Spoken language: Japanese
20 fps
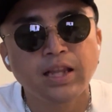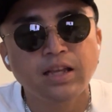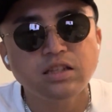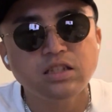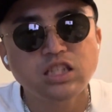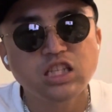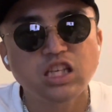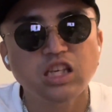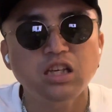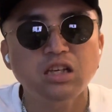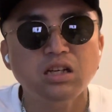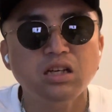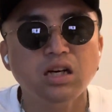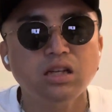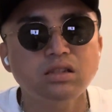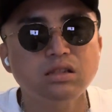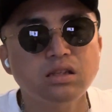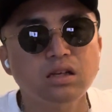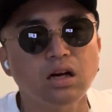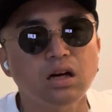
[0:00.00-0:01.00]

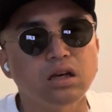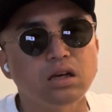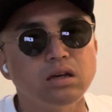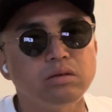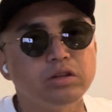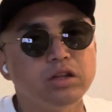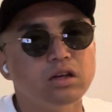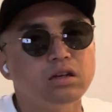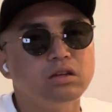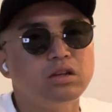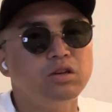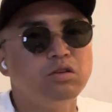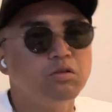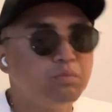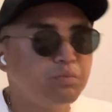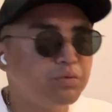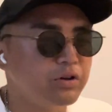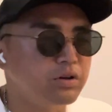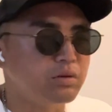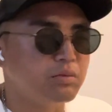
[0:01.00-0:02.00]
チキンカツカレーみたいな日本っ
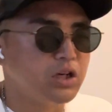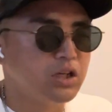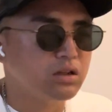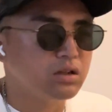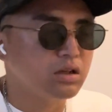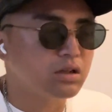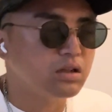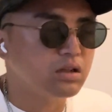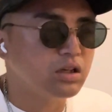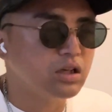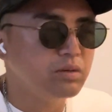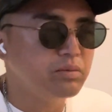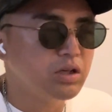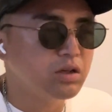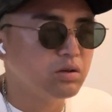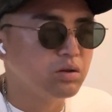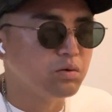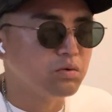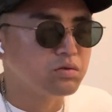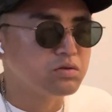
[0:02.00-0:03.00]
ぽいのもあったんで今
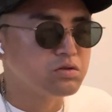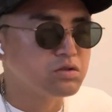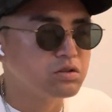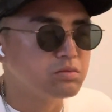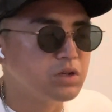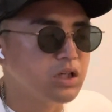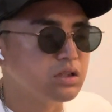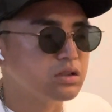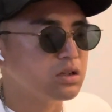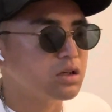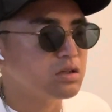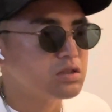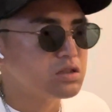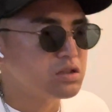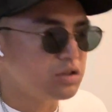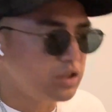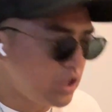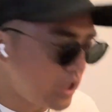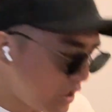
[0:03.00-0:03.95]
ので50バーツ